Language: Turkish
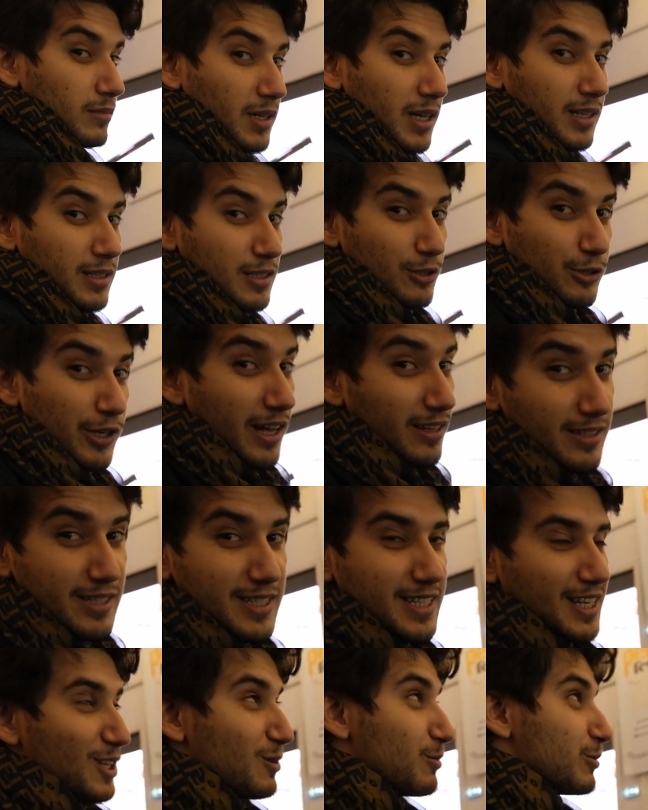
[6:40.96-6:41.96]
Hatır,
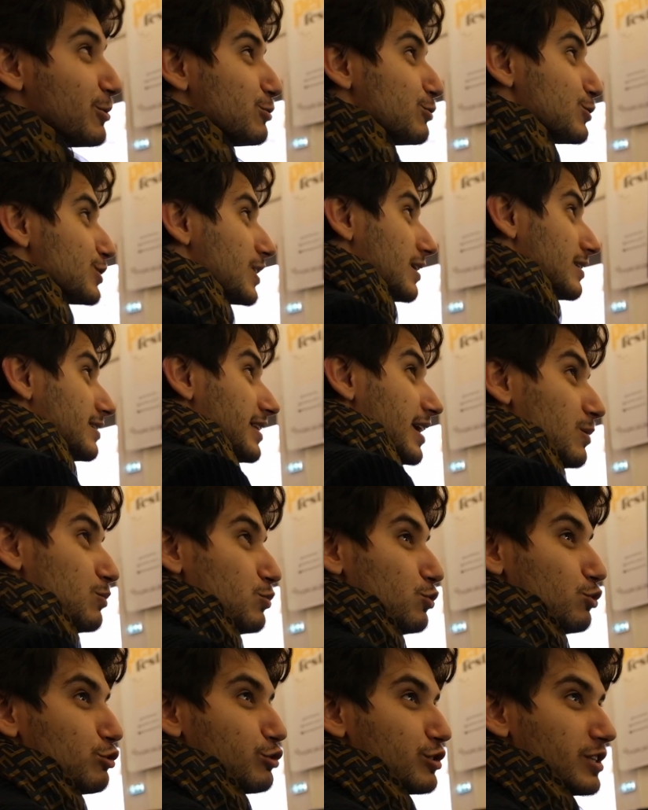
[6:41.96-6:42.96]
yanlışsa da beni düzeltin.
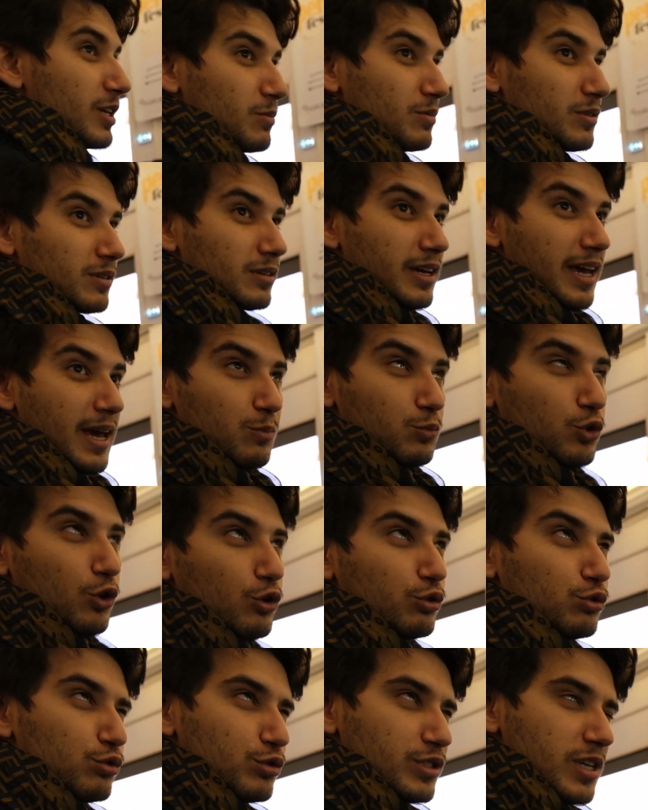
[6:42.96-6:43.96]
M100 diye bir
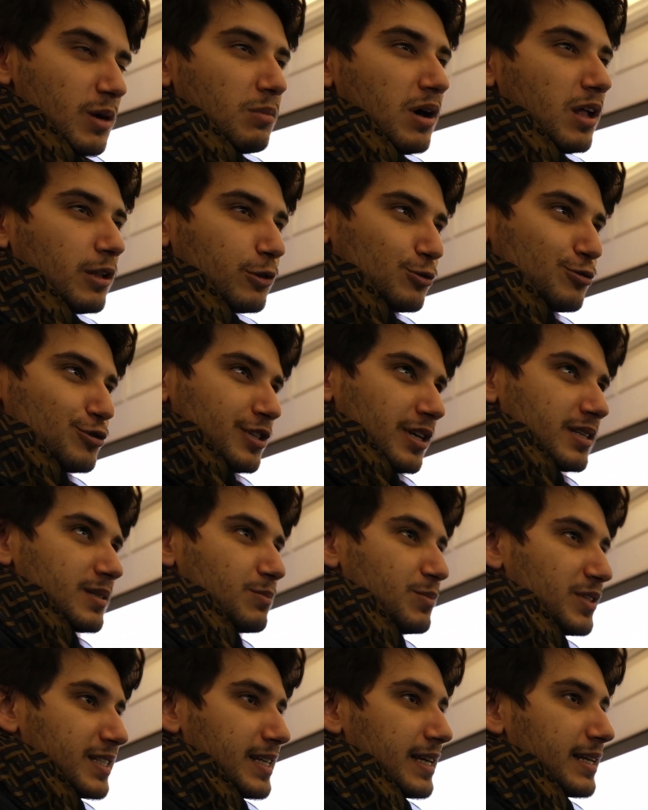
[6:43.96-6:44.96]
M400, M600 diye
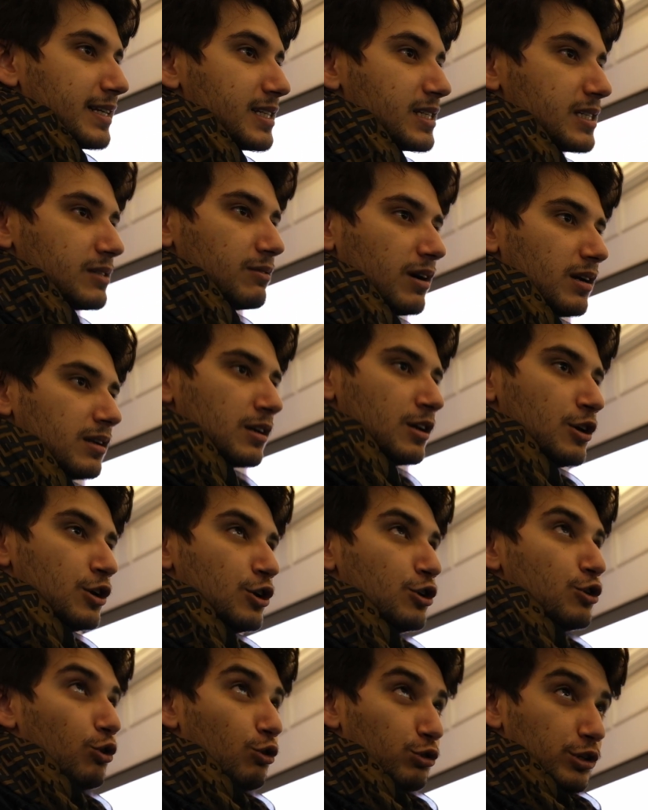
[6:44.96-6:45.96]
bir serisi var.
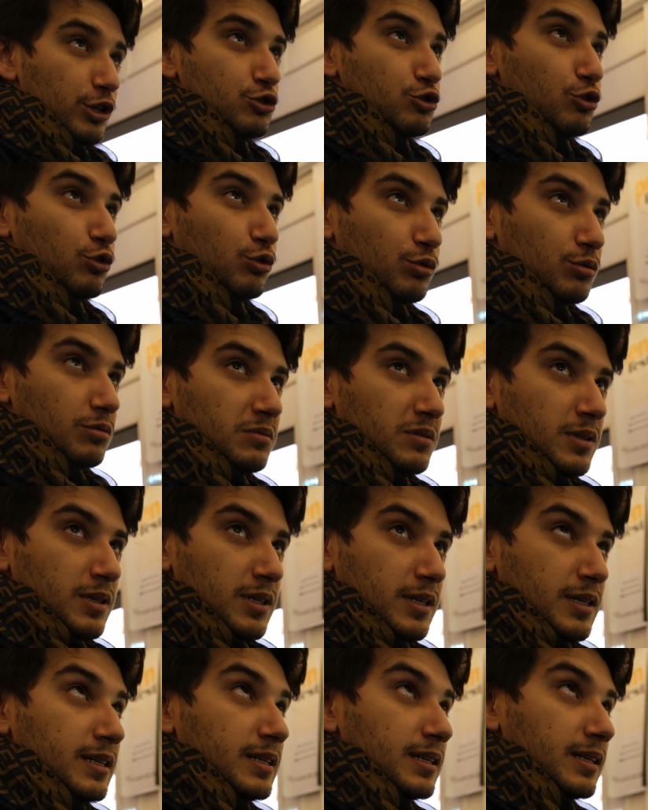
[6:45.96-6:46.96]
O da çok
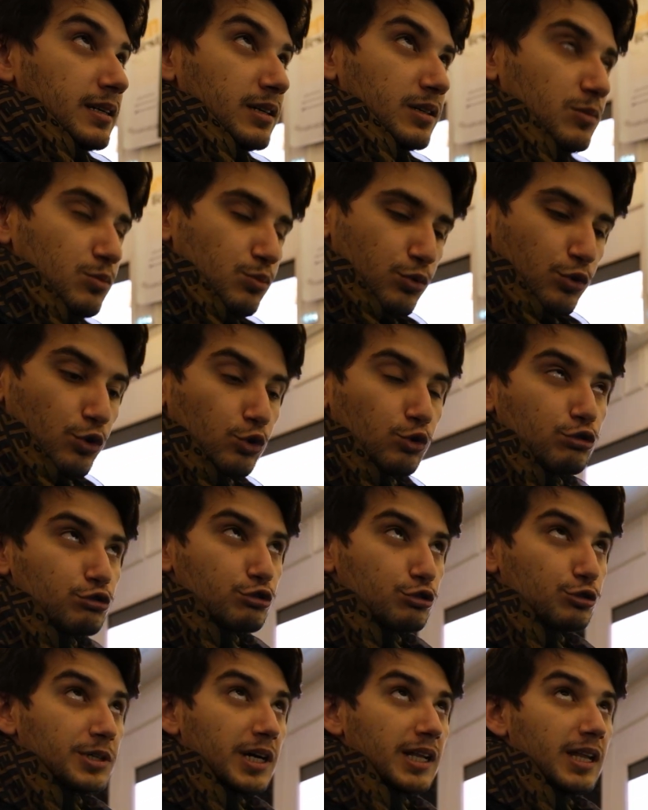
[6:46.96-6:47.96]
e, büyük
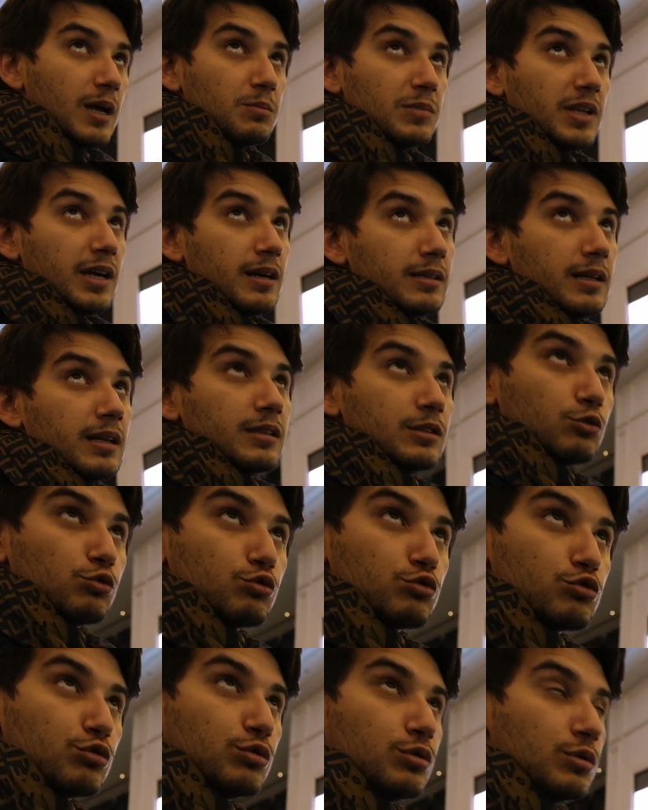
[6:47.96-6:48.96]
uçlu kalemlerdendir,
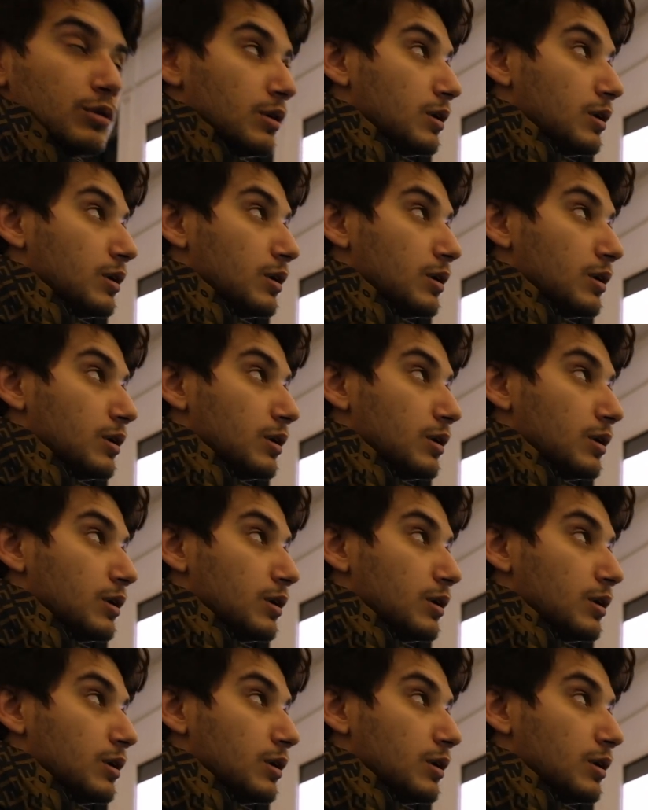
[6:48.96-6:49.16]
uzun.